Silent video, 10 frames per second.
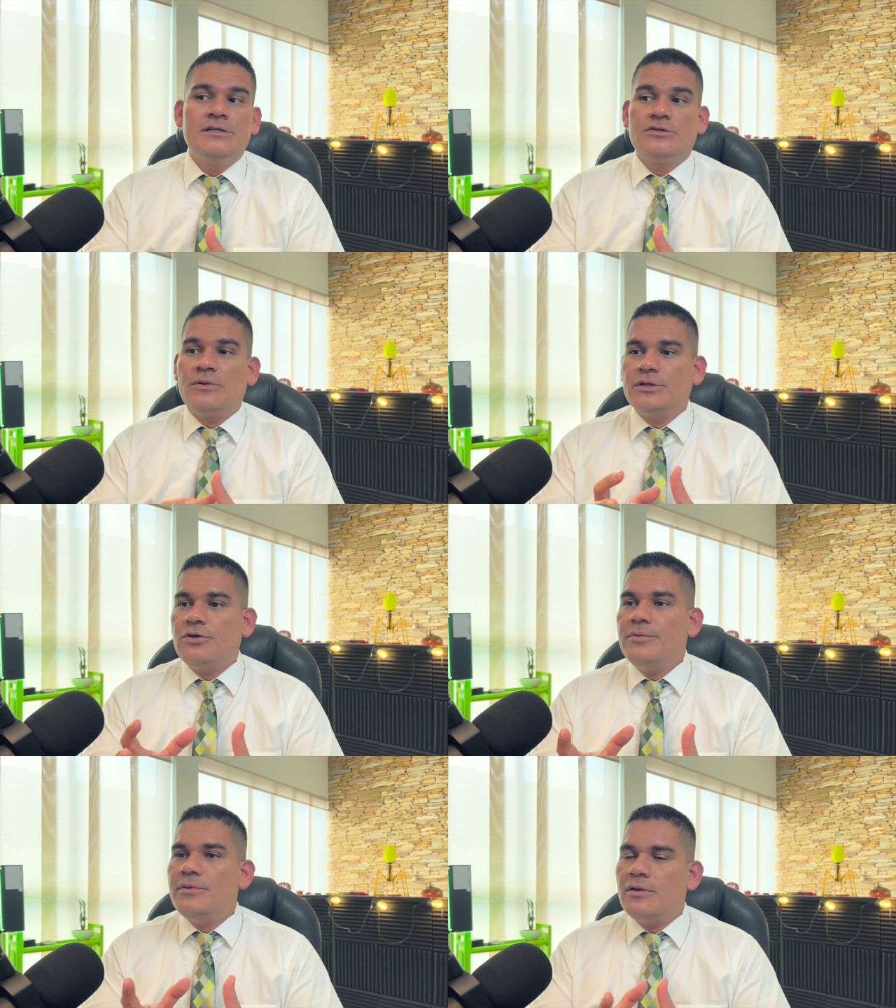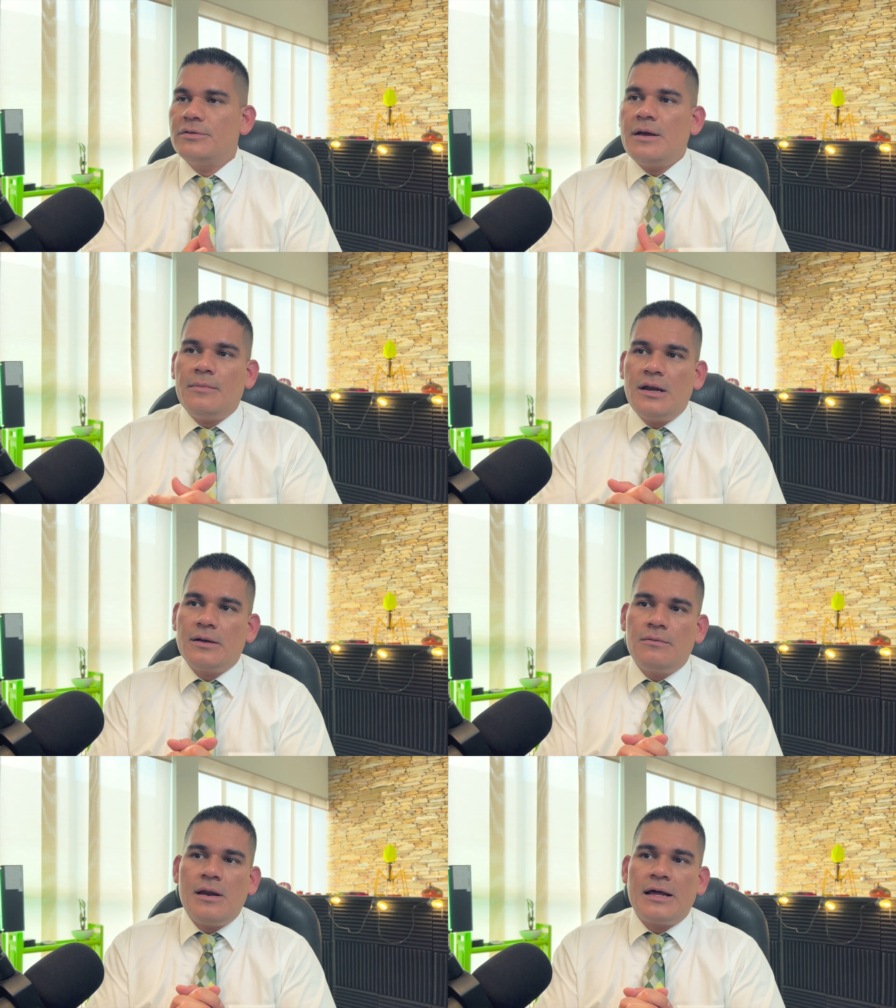sobre todo en biología
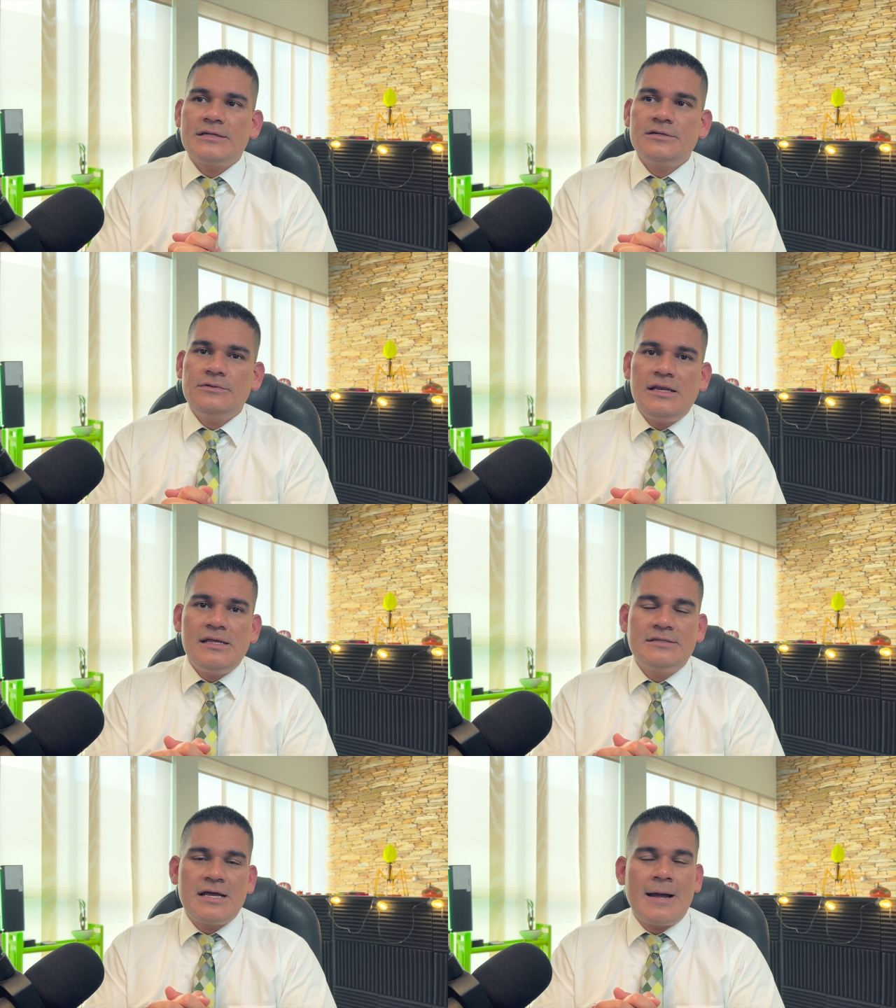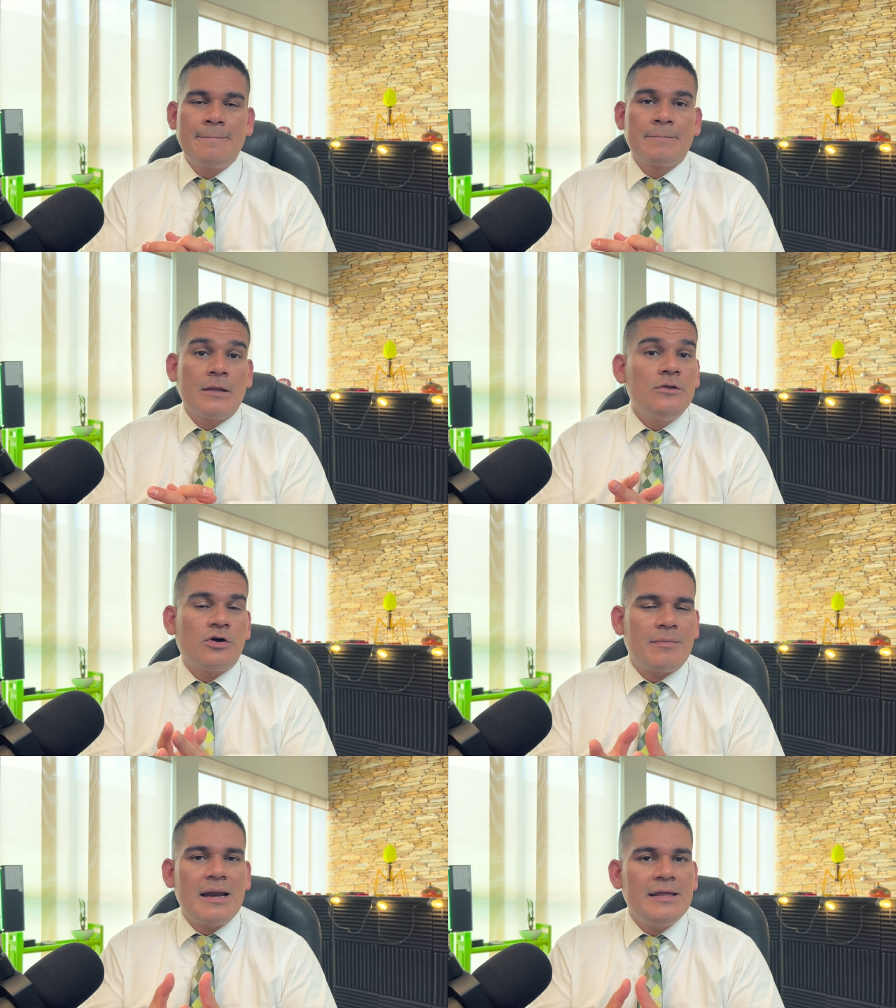molecular se utiliza
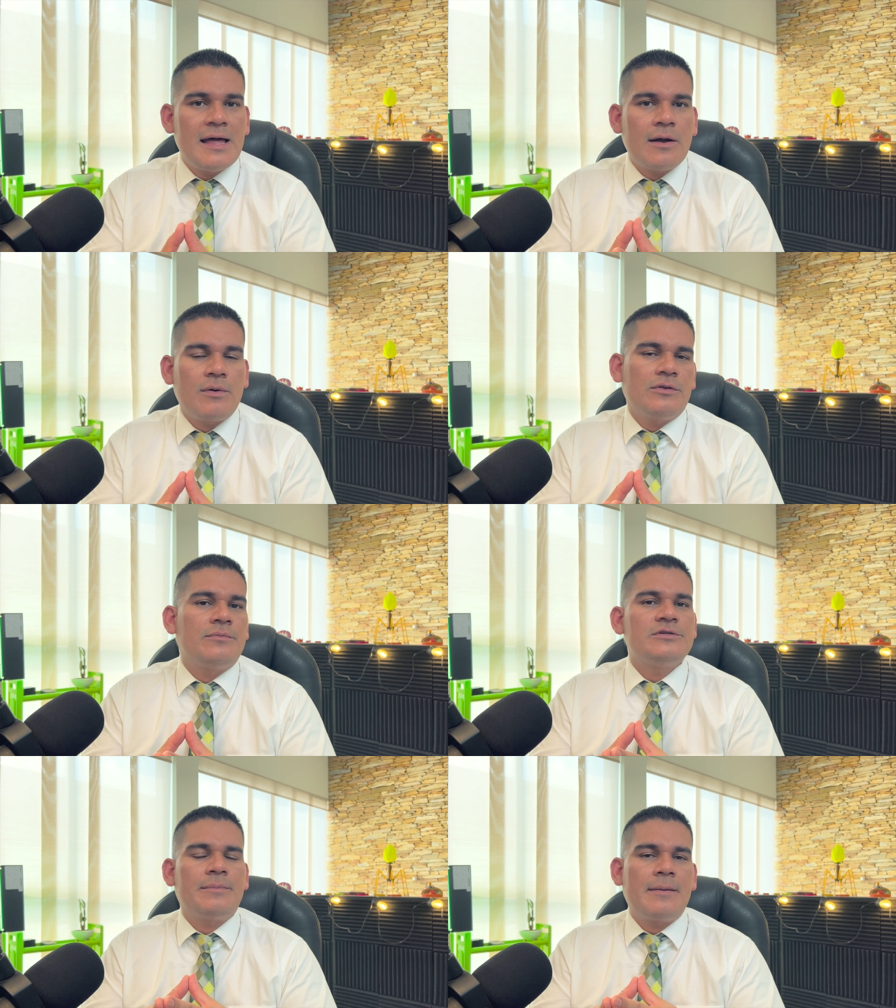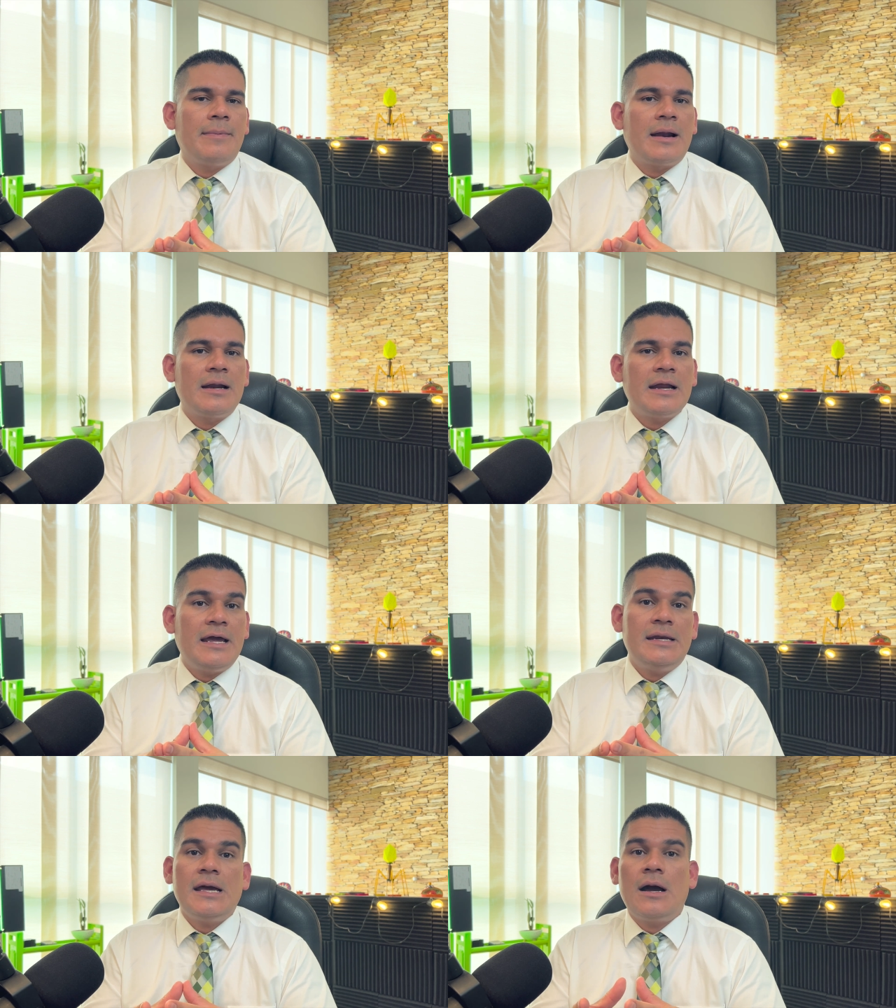normalidad cuando vamos a preparar
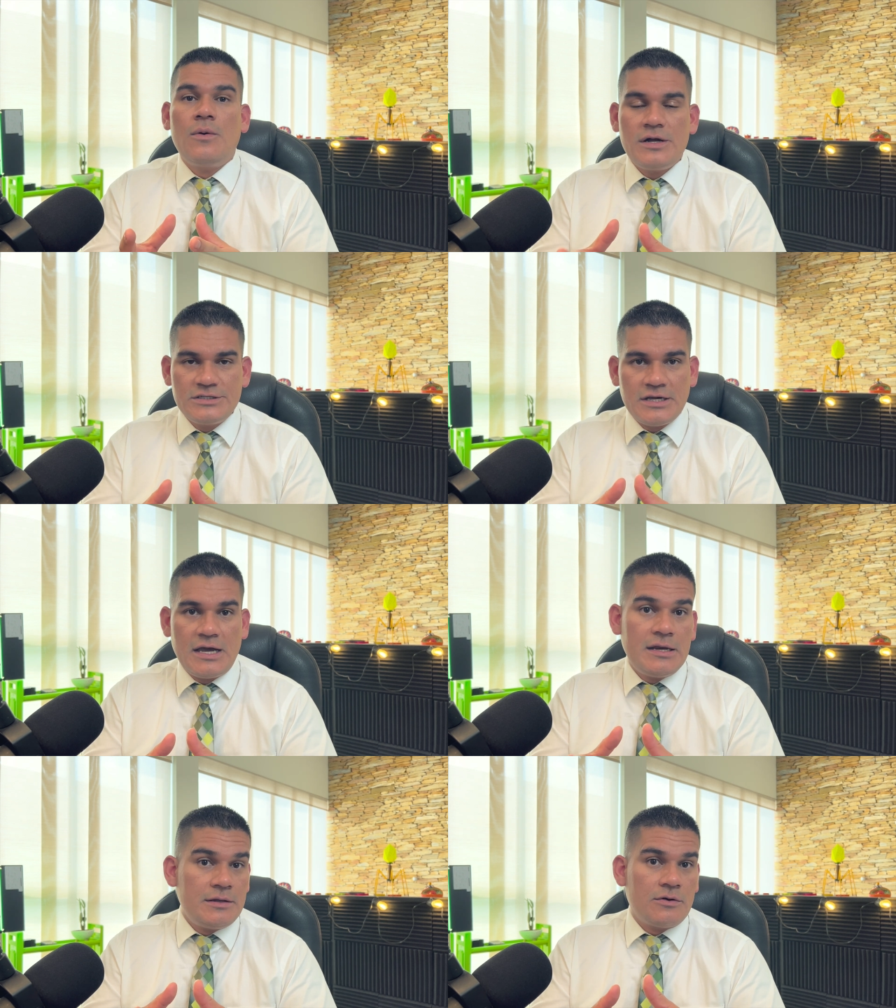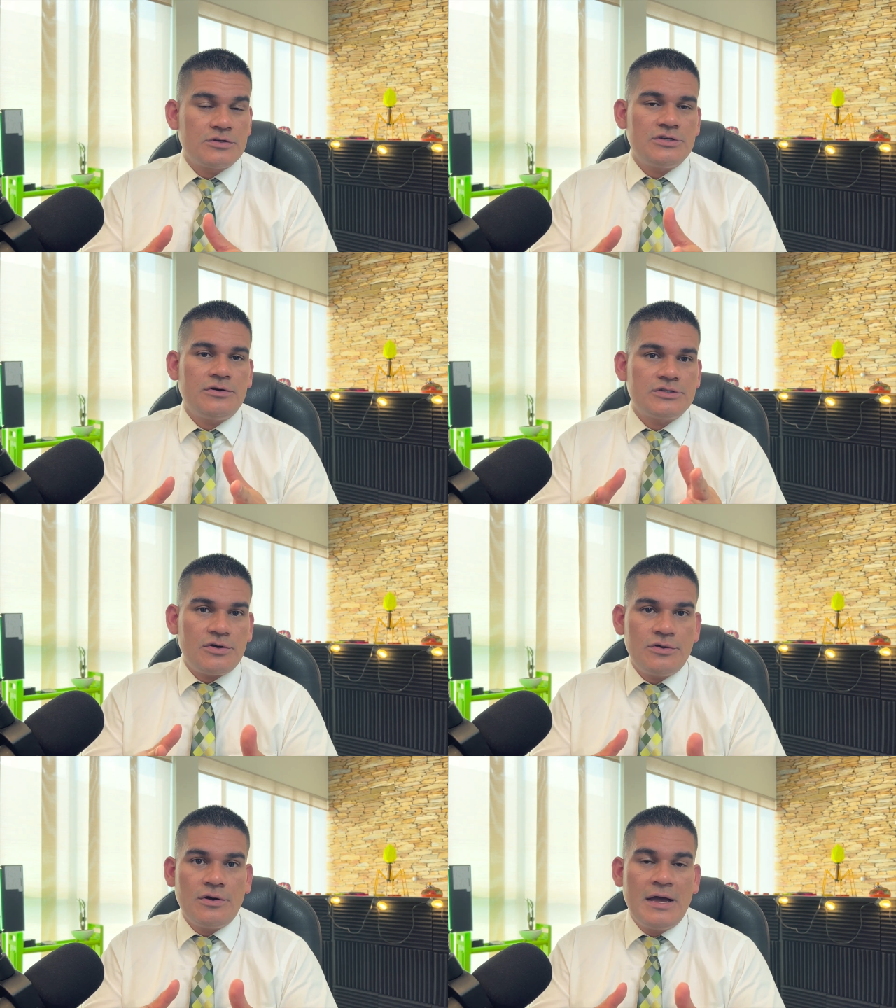NaOH, el hidróxido de
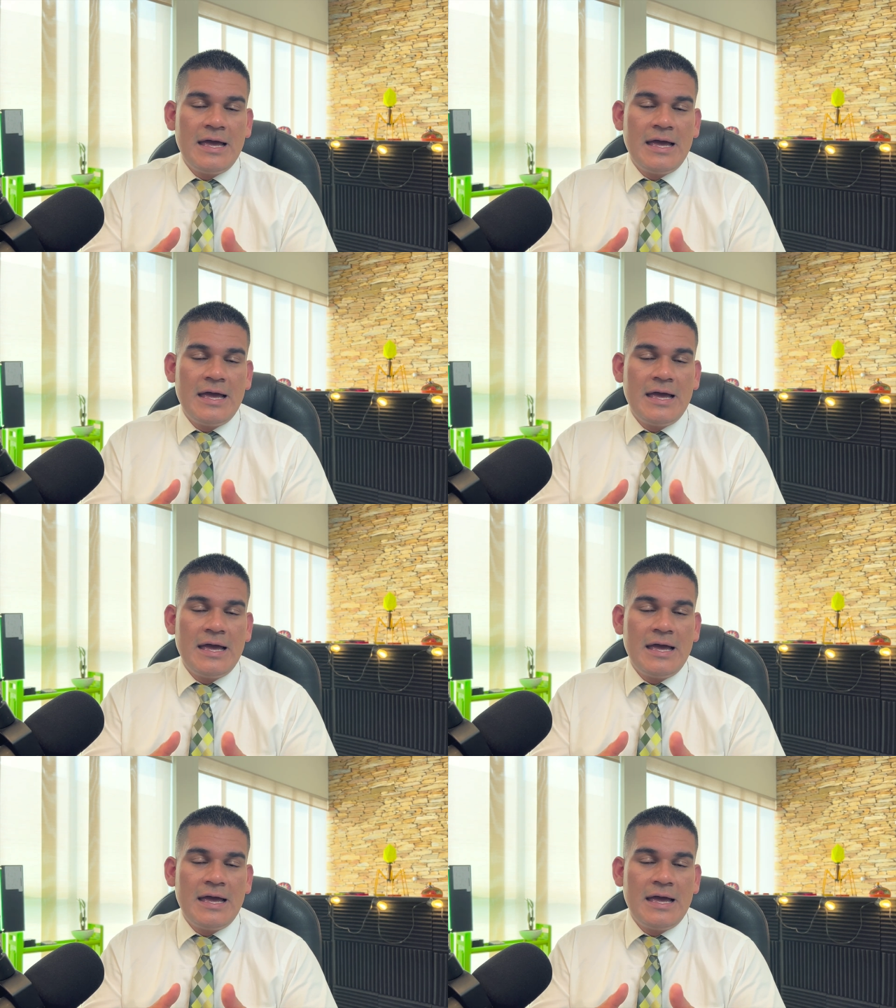sodio.